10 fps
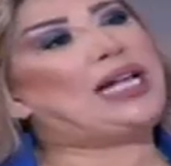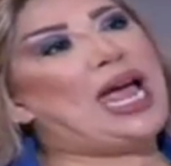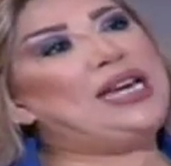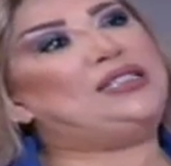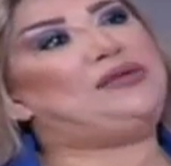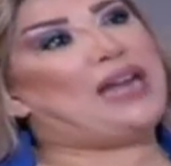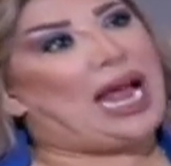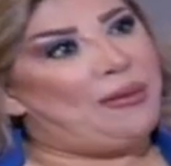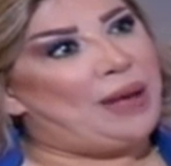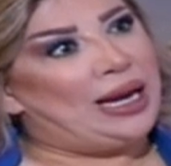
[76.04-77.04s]
كانت فنية. في
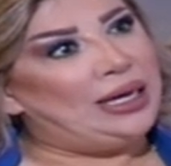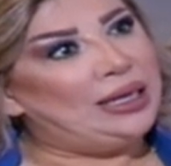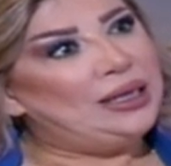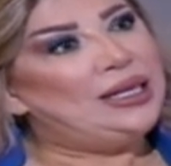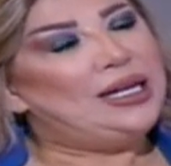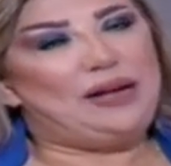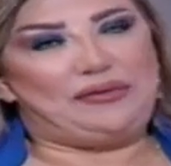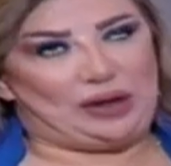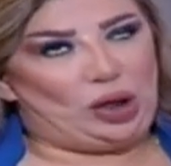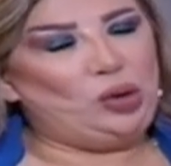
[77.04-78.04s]
الحمل
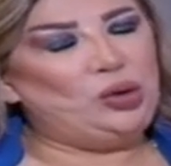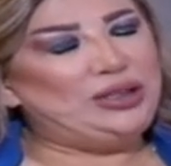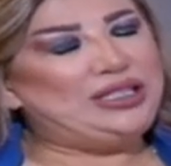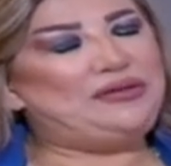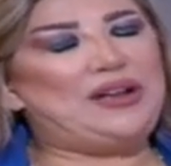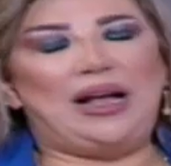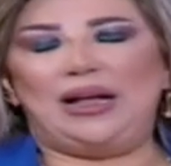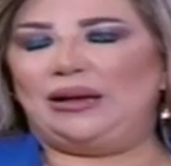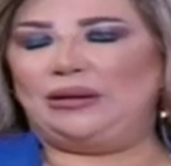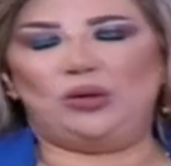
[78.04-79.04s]
في الحوت
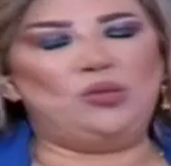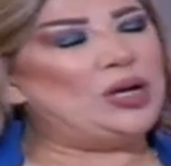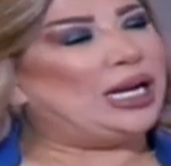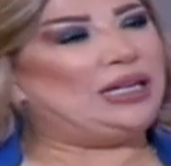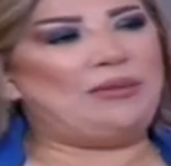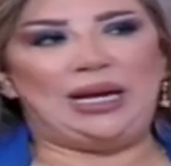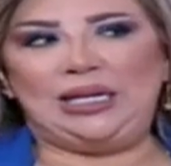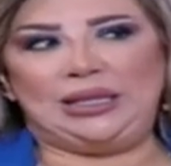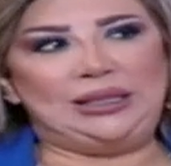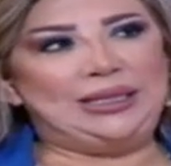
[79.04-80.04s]
فامورك
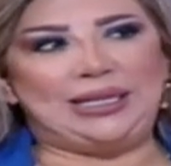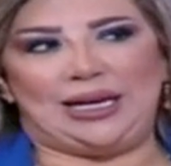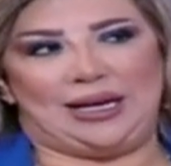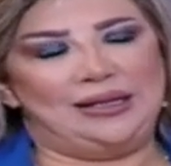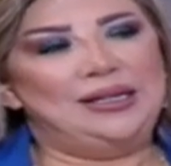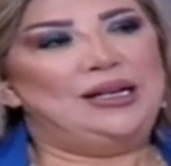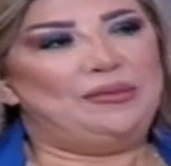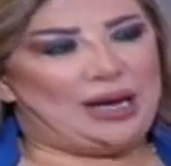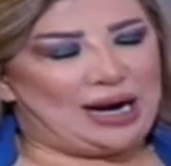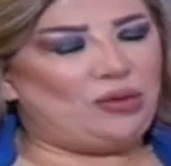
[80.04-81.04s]
الماليه كثير سيئه
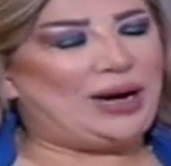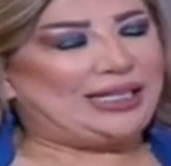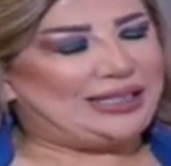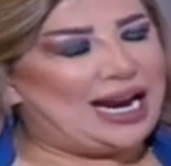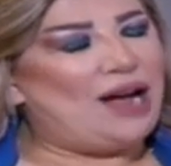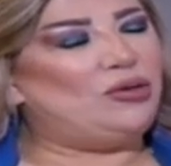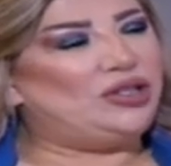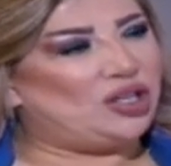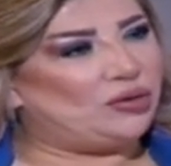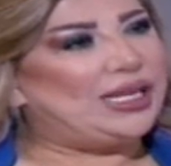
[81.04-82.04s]
ما اقول العذراء
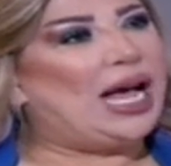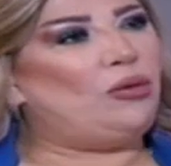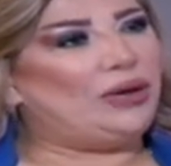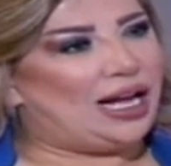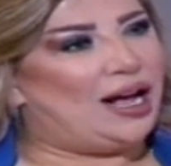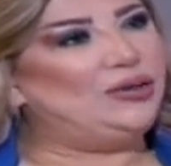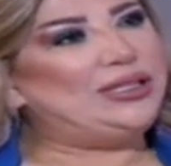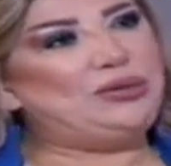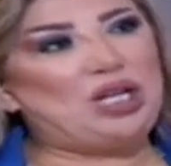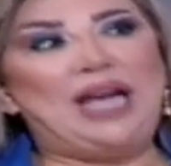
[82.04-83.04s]
والجوزاء
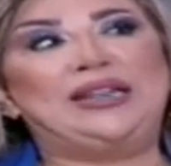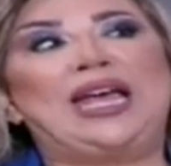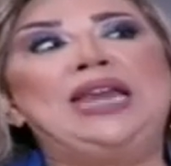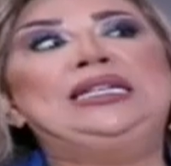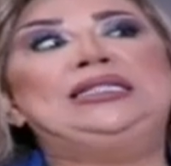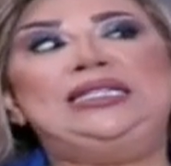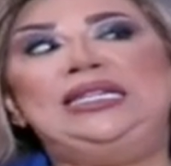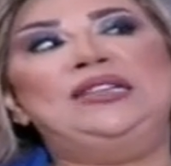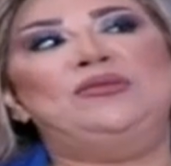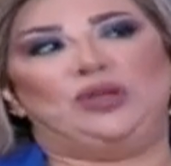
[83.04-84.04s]
والقوس بشهر كان
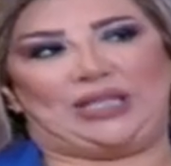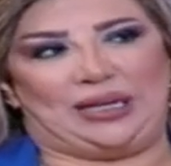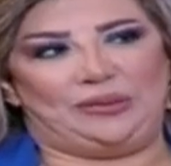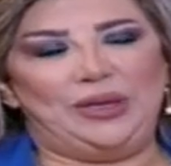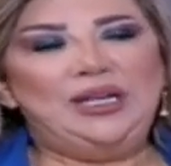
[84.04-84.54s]
كثير متعب